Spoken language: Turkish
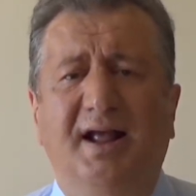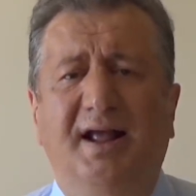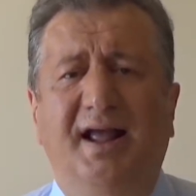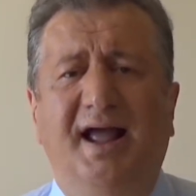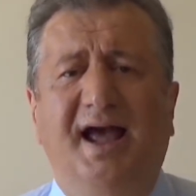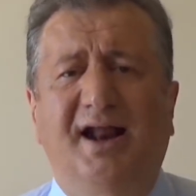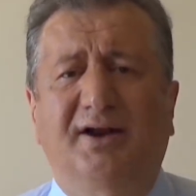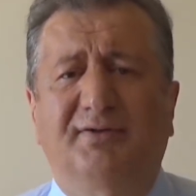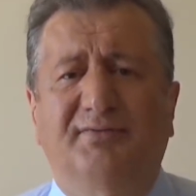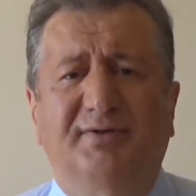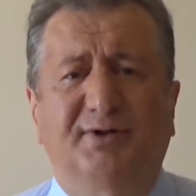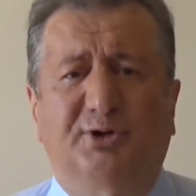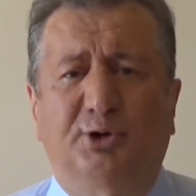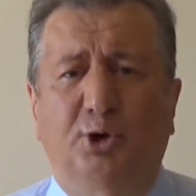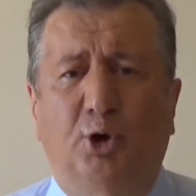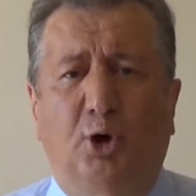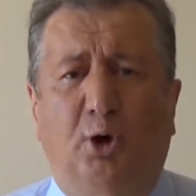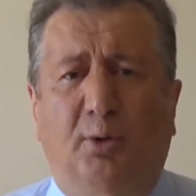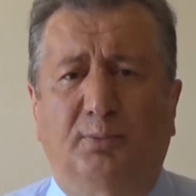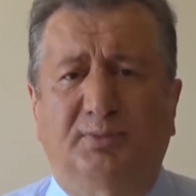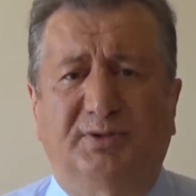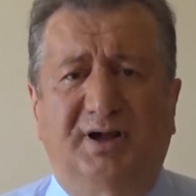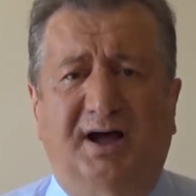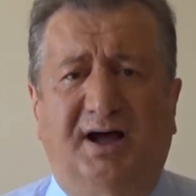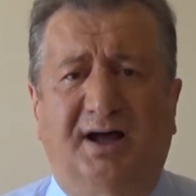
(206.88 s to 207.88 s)
Her
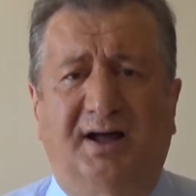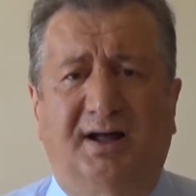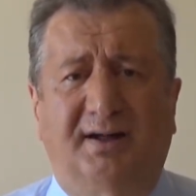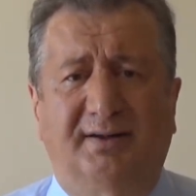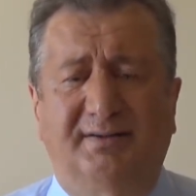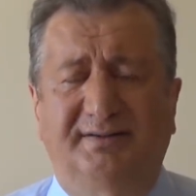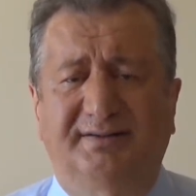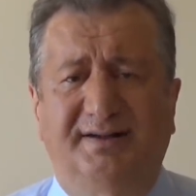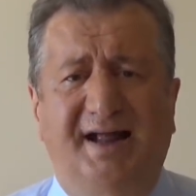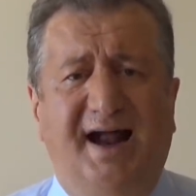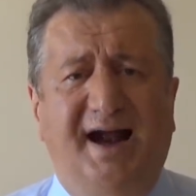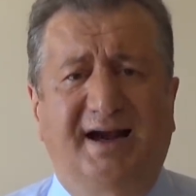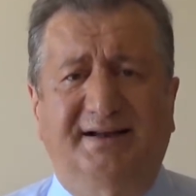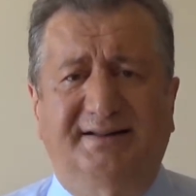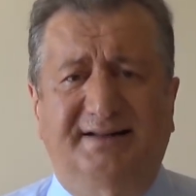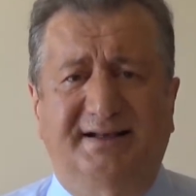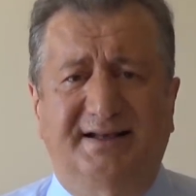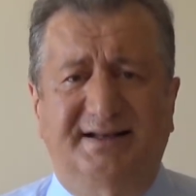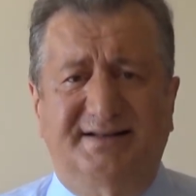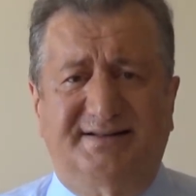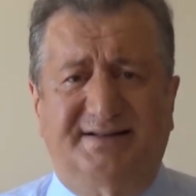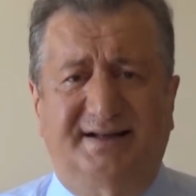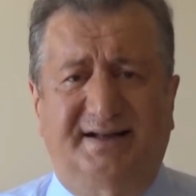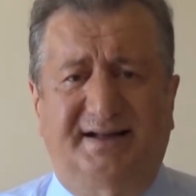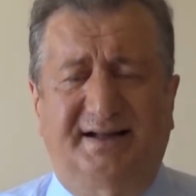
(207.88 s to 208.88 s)
videomda
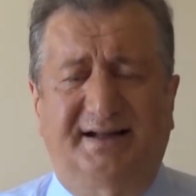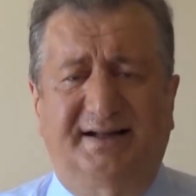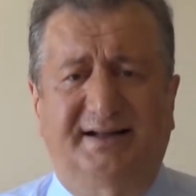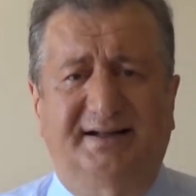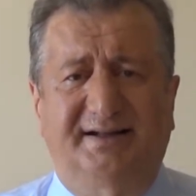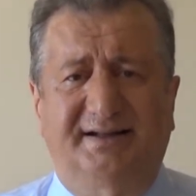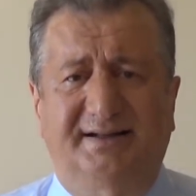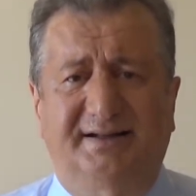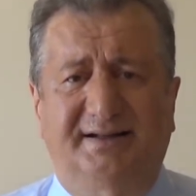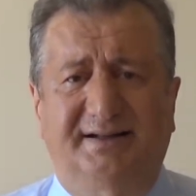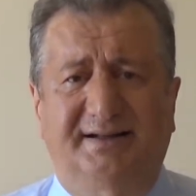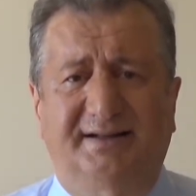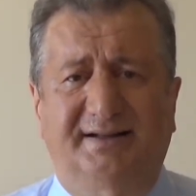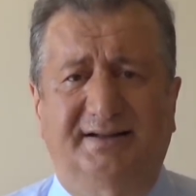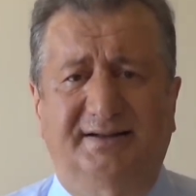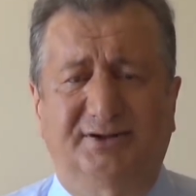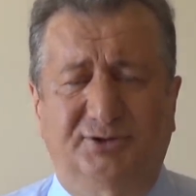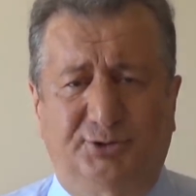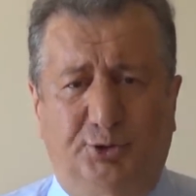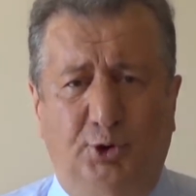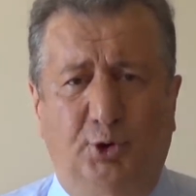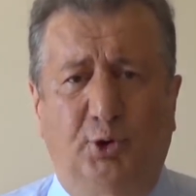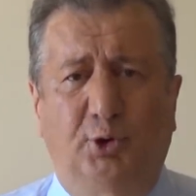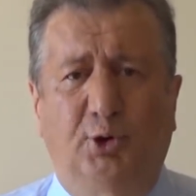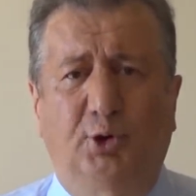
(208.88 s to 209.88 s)
neredeyse e,
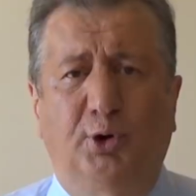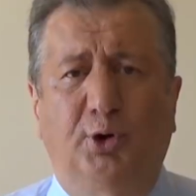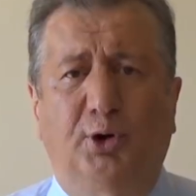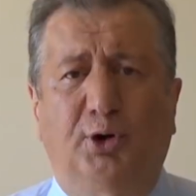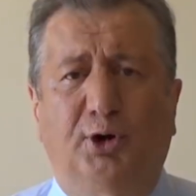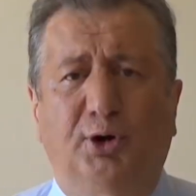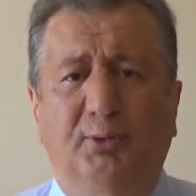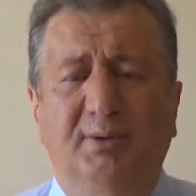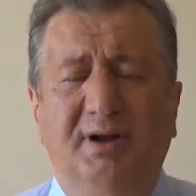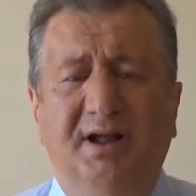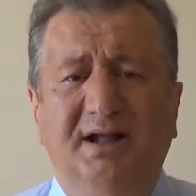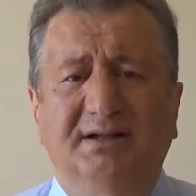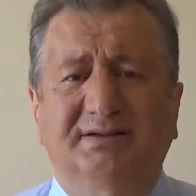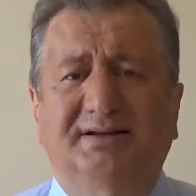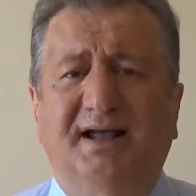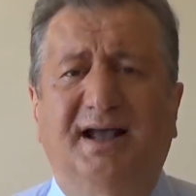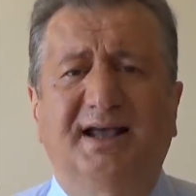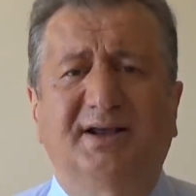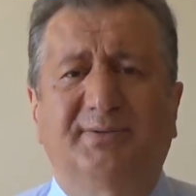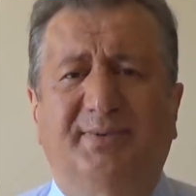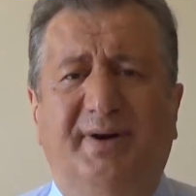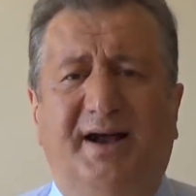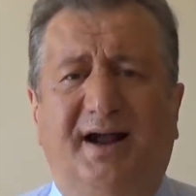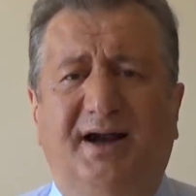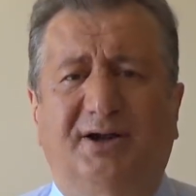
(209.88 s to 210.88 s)
söylüyorum.
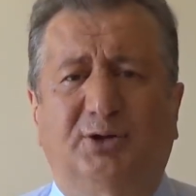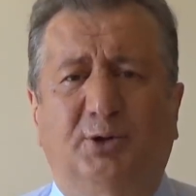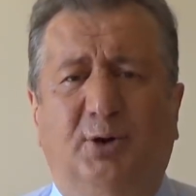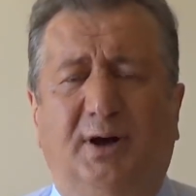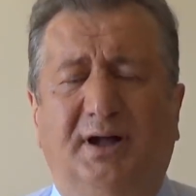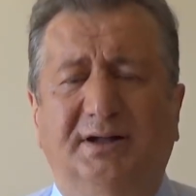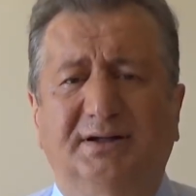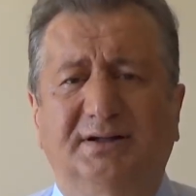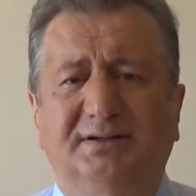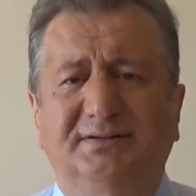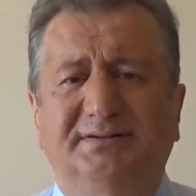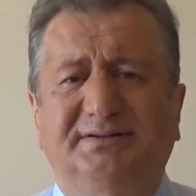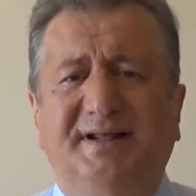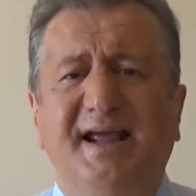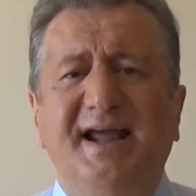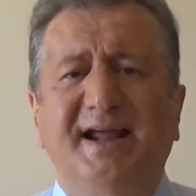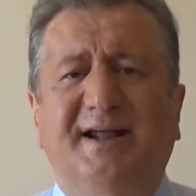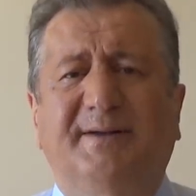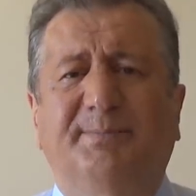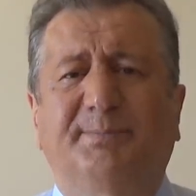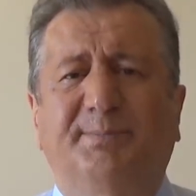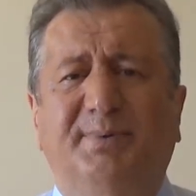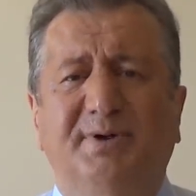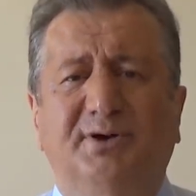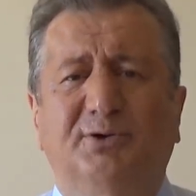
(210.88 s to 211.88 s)
Tayyip Erdoğan'ın
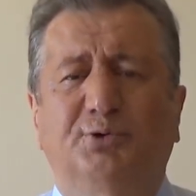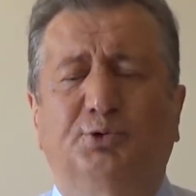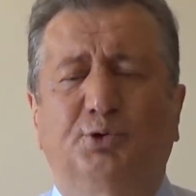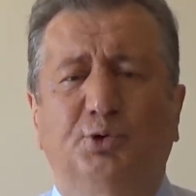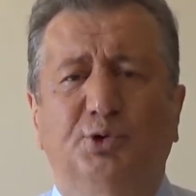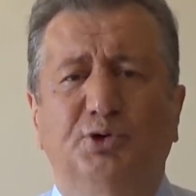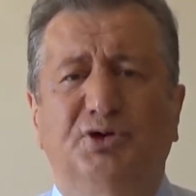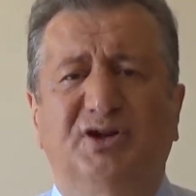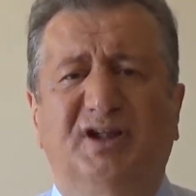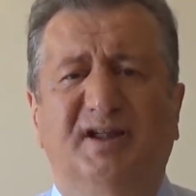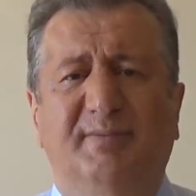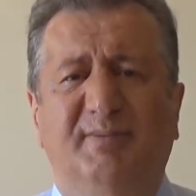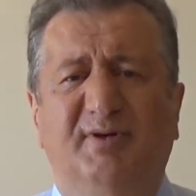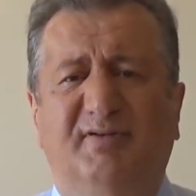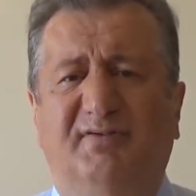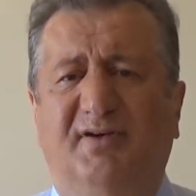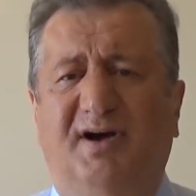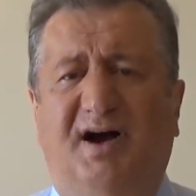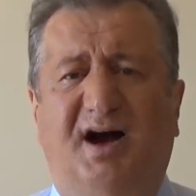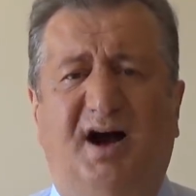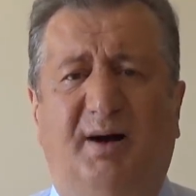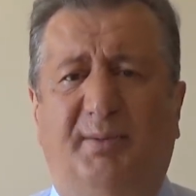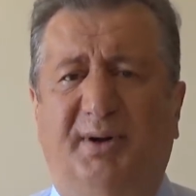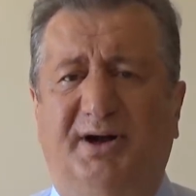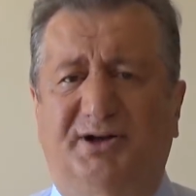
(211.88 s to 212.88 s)
tek bir gündemi ve
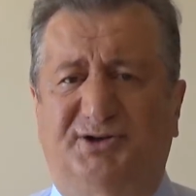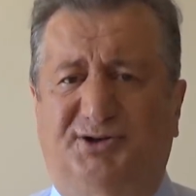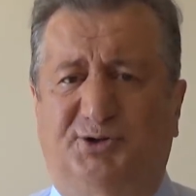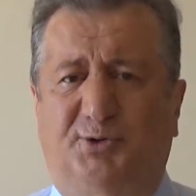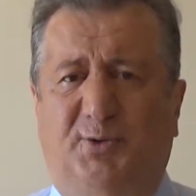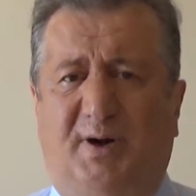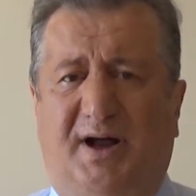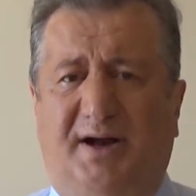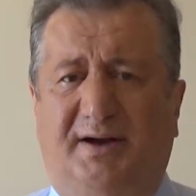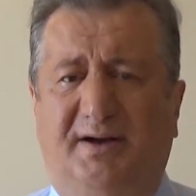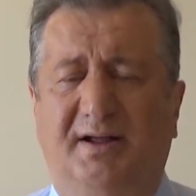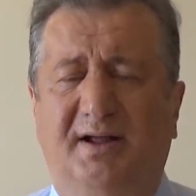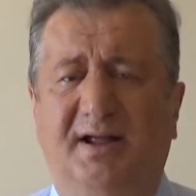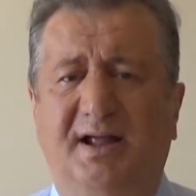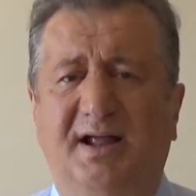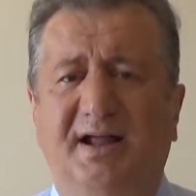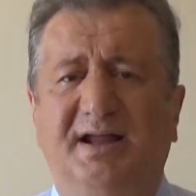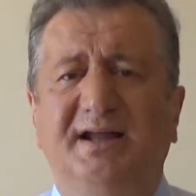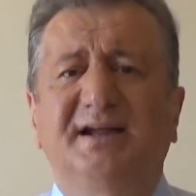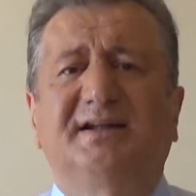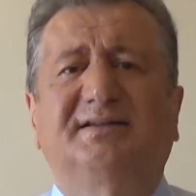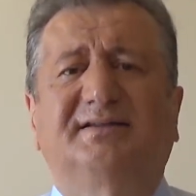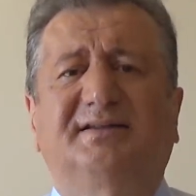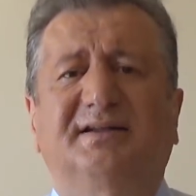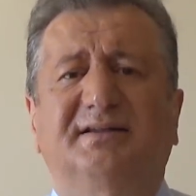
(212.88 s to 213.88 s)
amacı var.
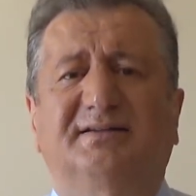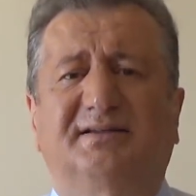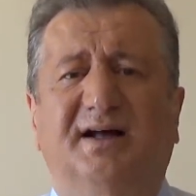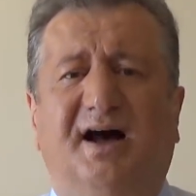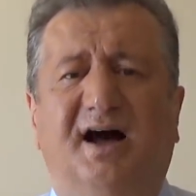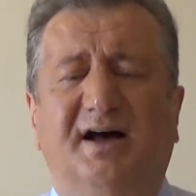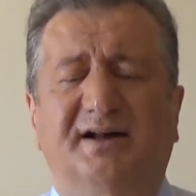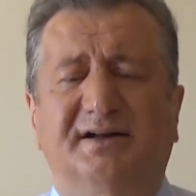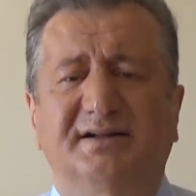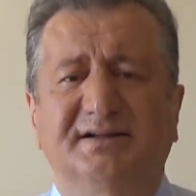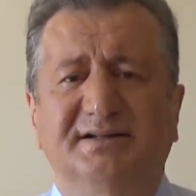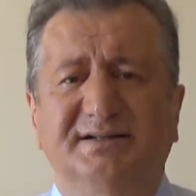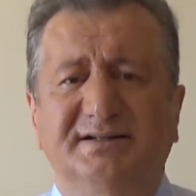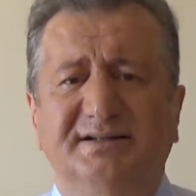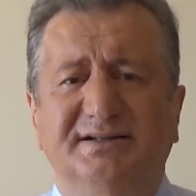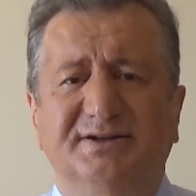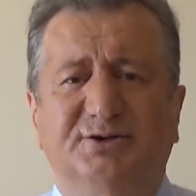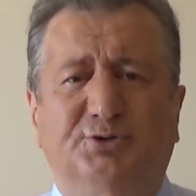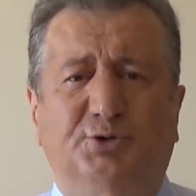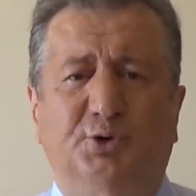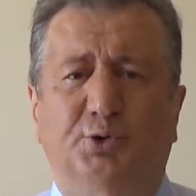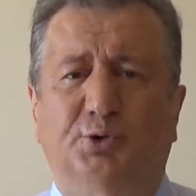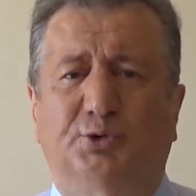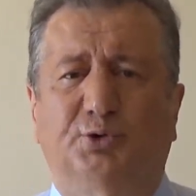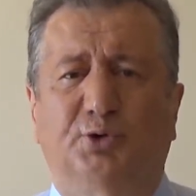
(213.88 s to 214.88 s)
İktidarını
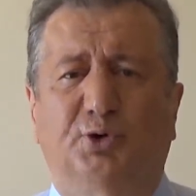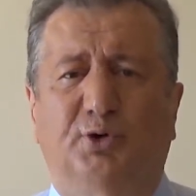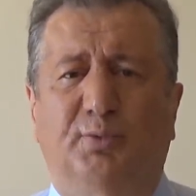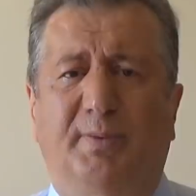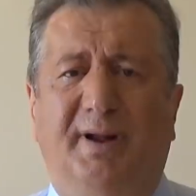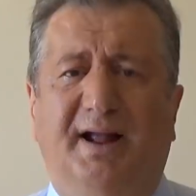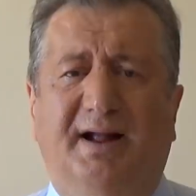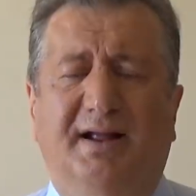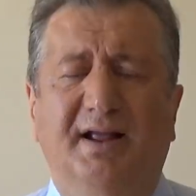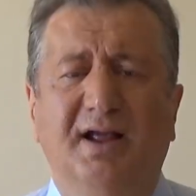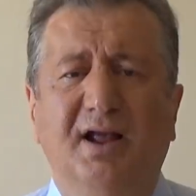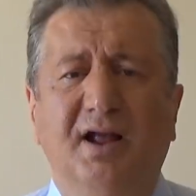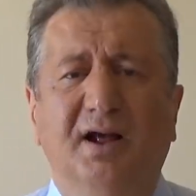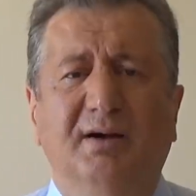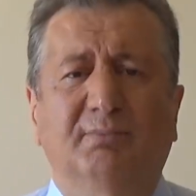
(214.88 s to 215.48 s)
sürdürmek.